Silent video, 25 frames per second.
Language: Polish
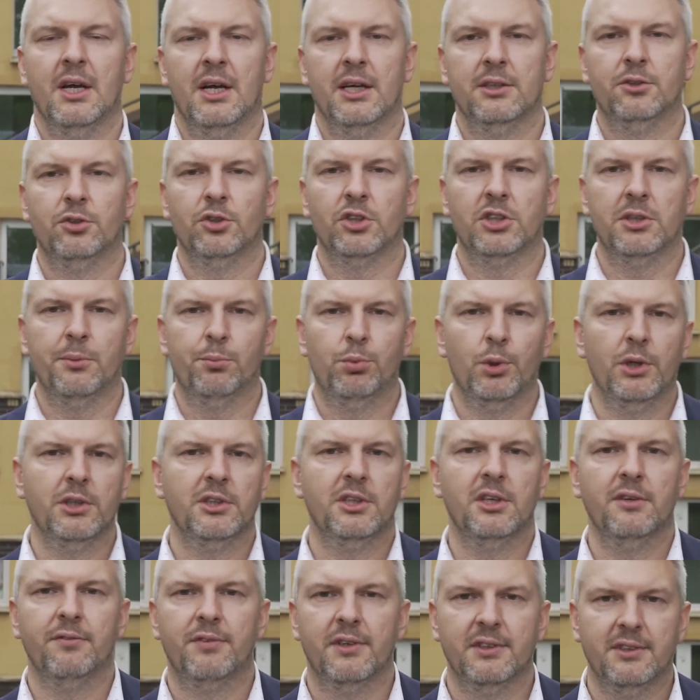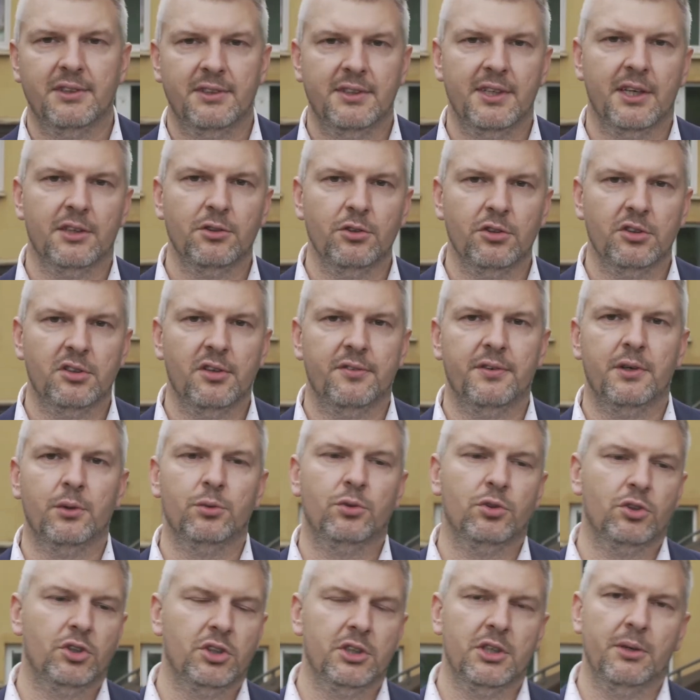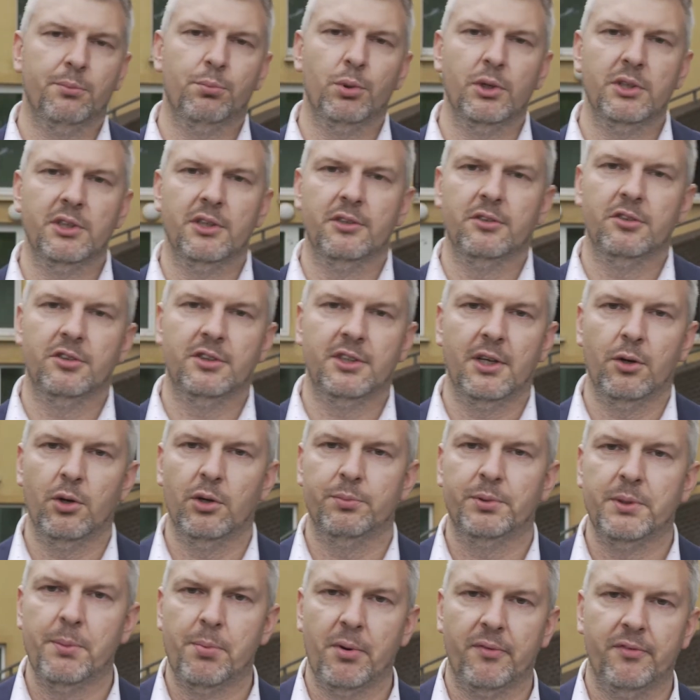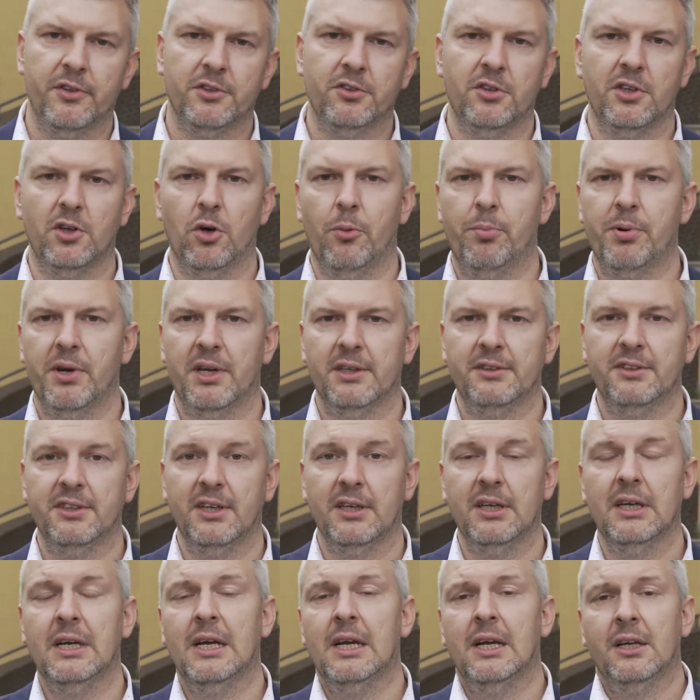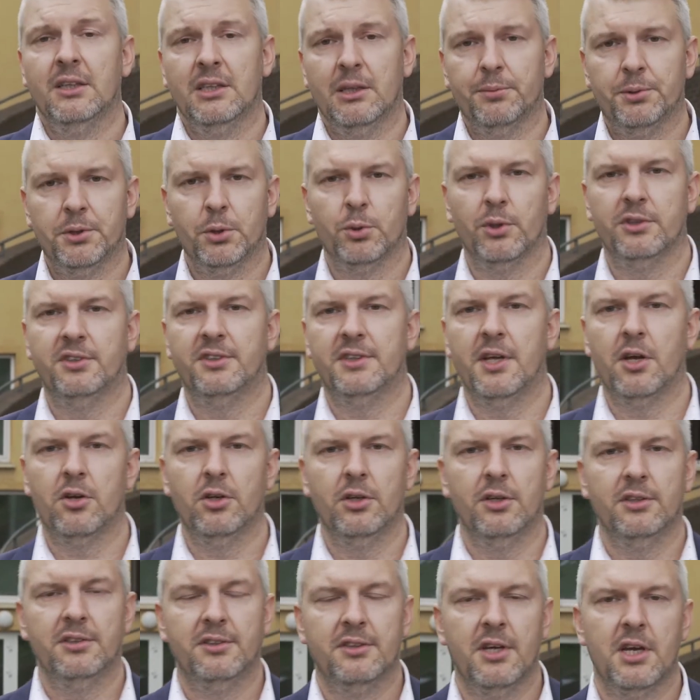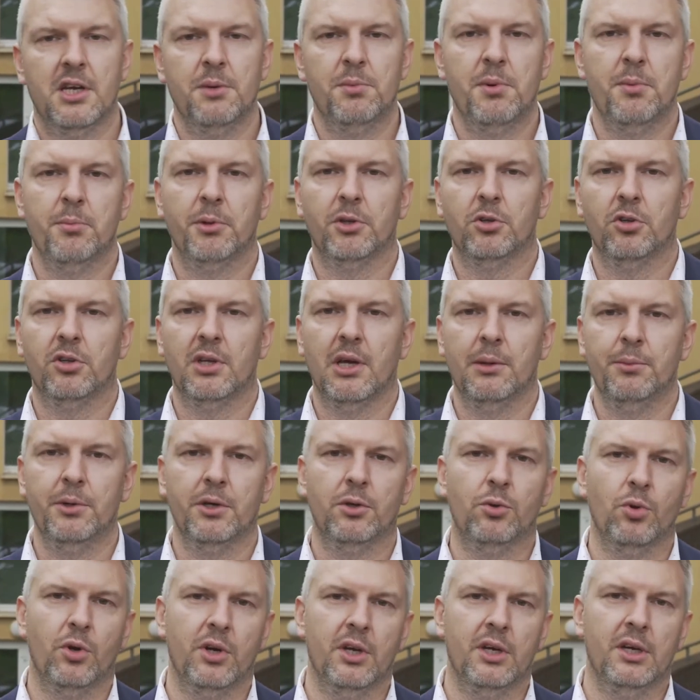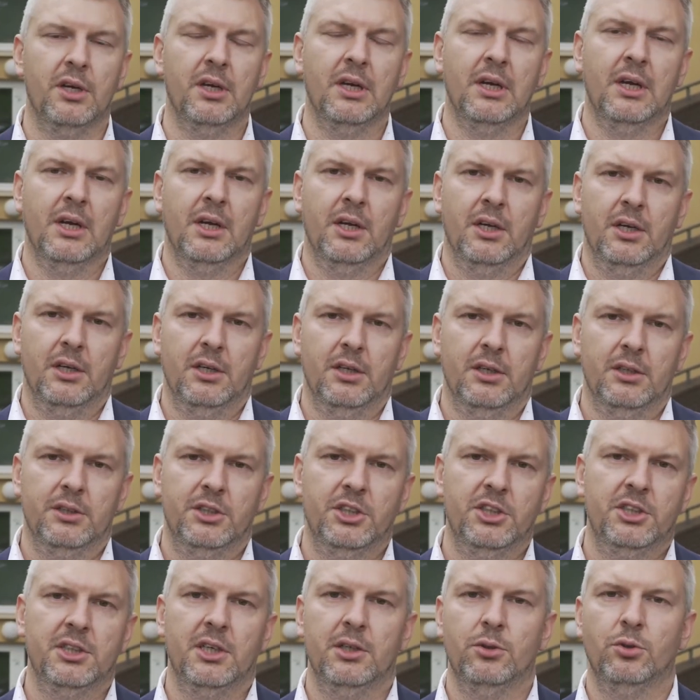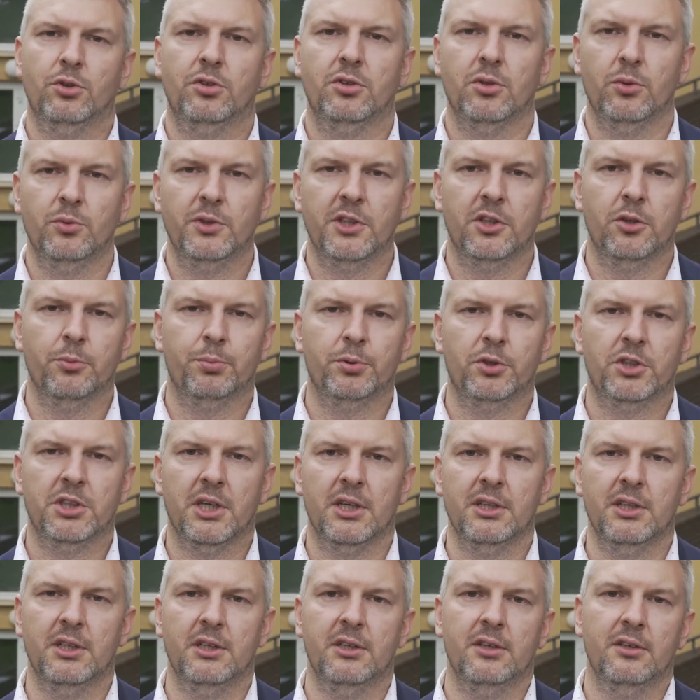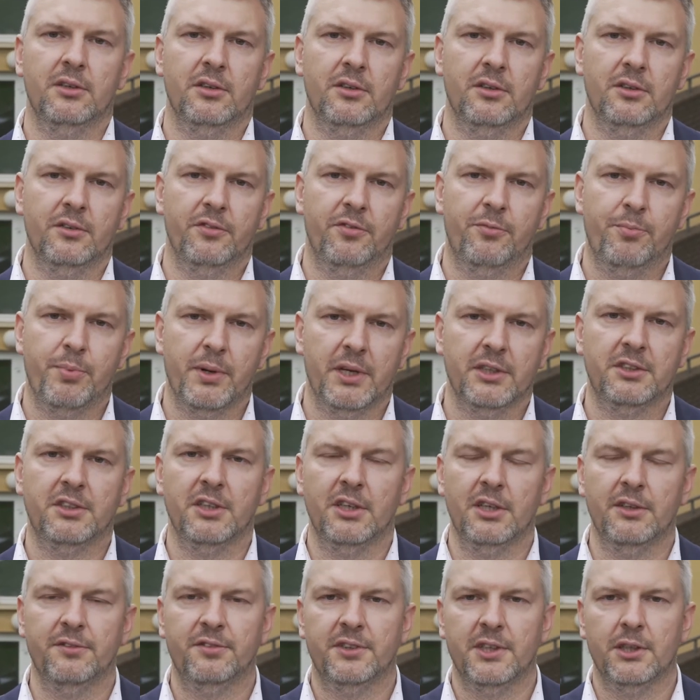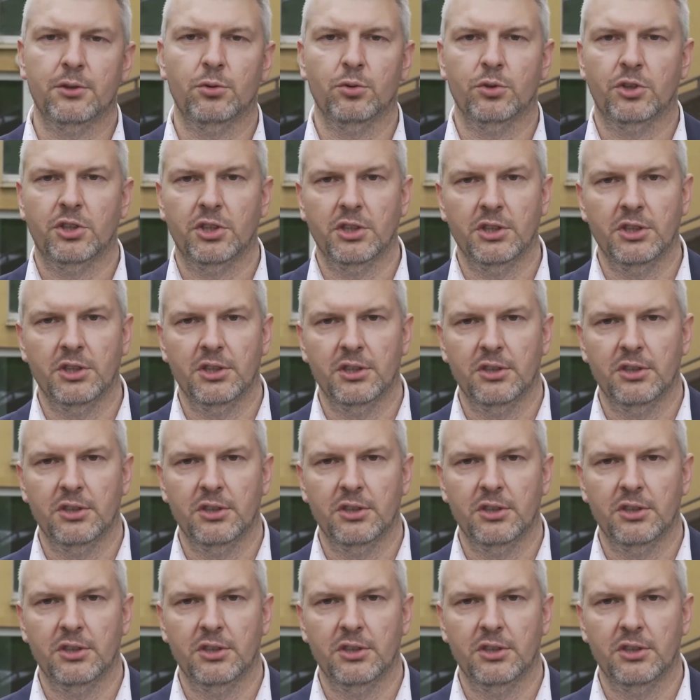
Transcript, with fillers: A to, że błędnie Was zdiagnozował, to, że błędnie została przeprowadzona operacja na przykład starymi metodami, które e, dzisiaj już są niedopuszczane e, w pracy NFZ-u czy